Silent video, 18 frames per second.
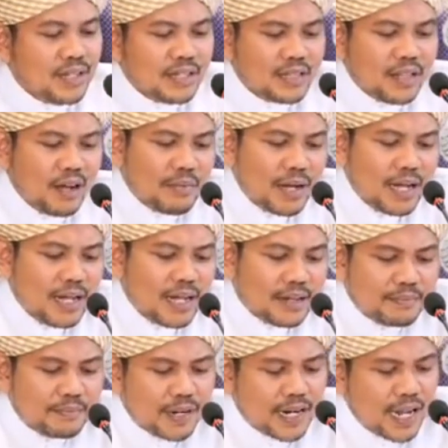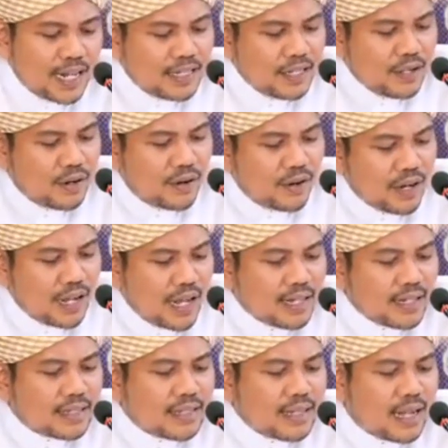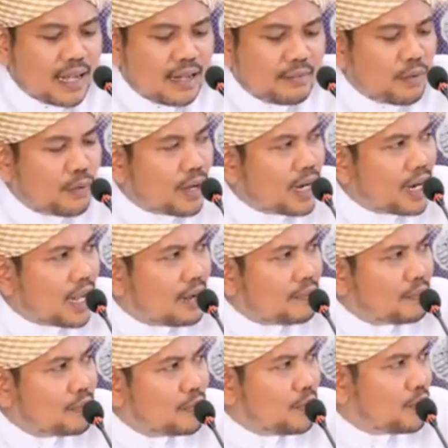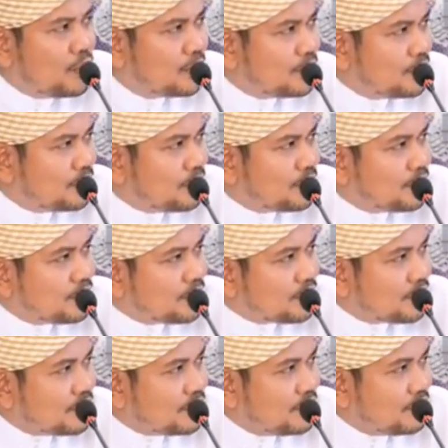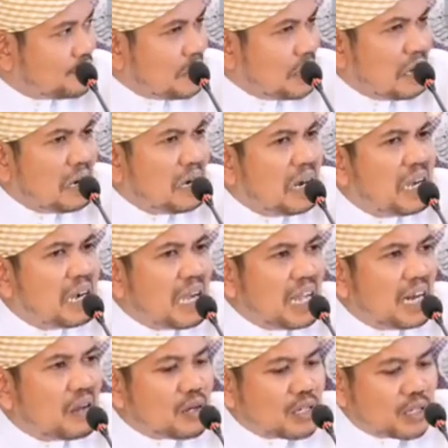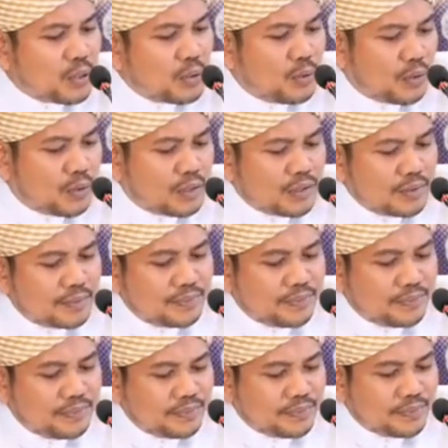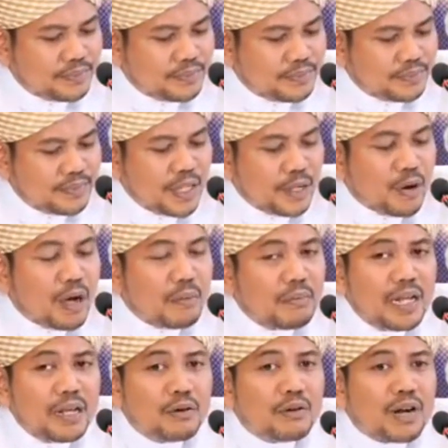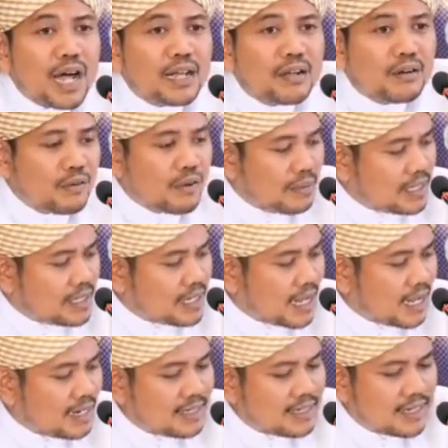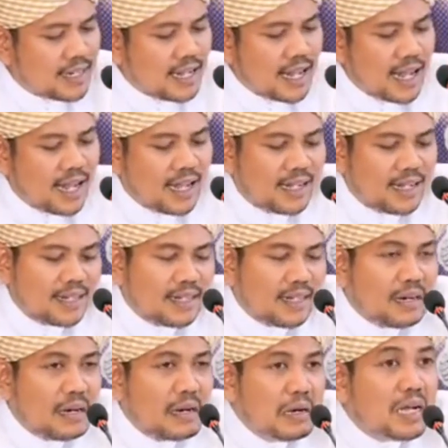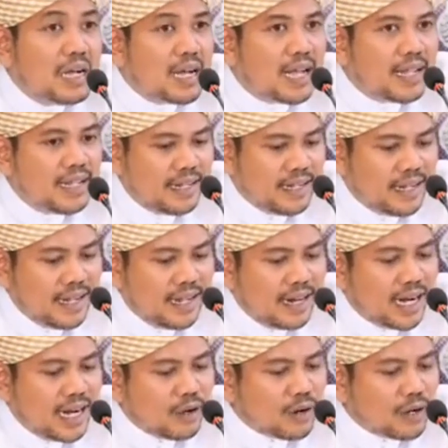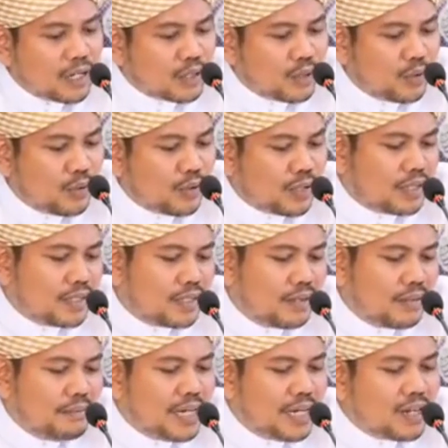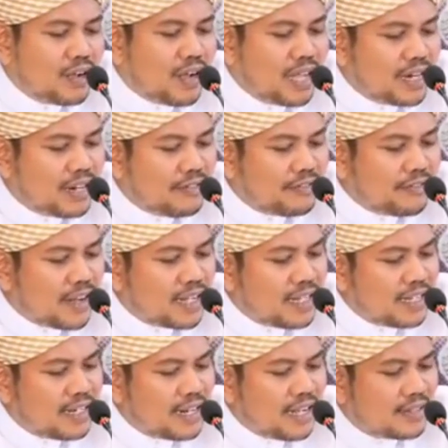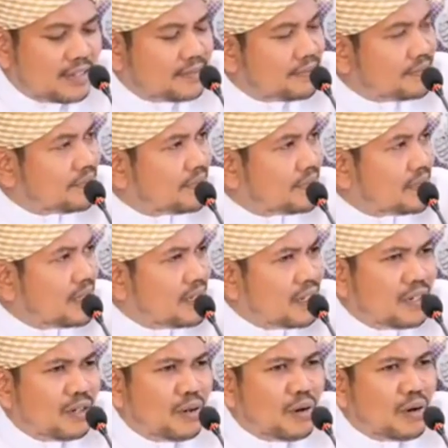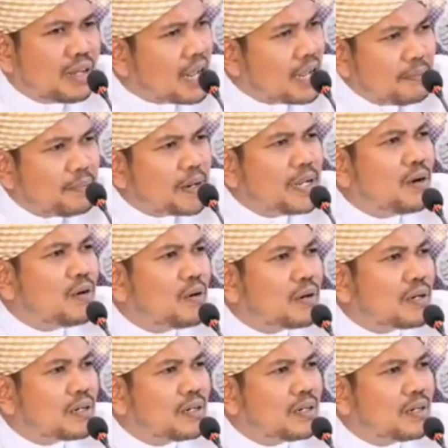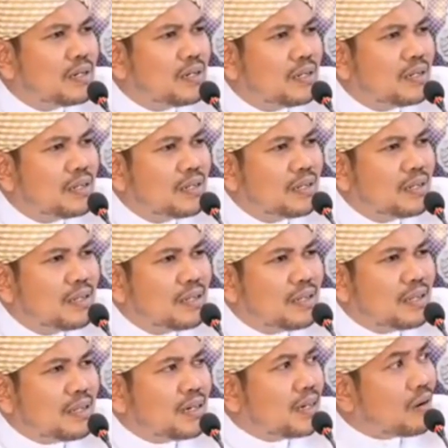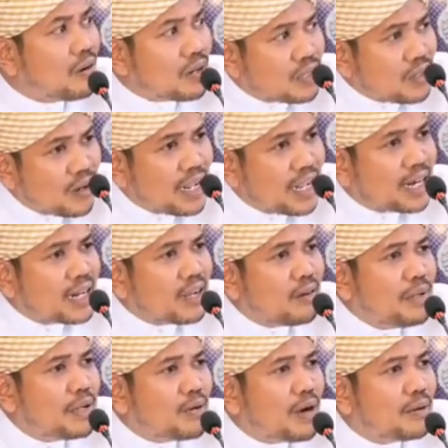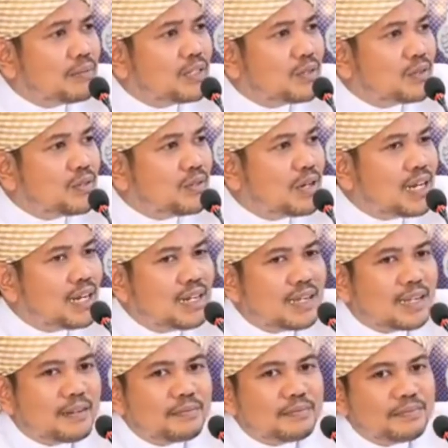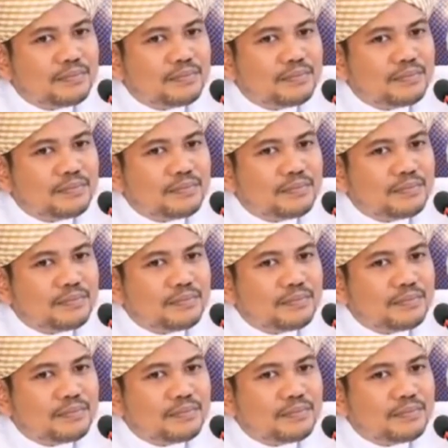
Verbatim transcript: ต่อมาประการที่หกอัตตาบุวัลฮัมมูเหนื่อยแล้วก็ทุกข์มีความเลวร้ายของความอิจฉาริษยาเหนื่อยแล้วก็ทุกข์มินกอยริฟาอิดะโดยไร้ประโยชน์ก็เราก็ต้องเห็นเขามีความสุขอยู่นั่นนะครับ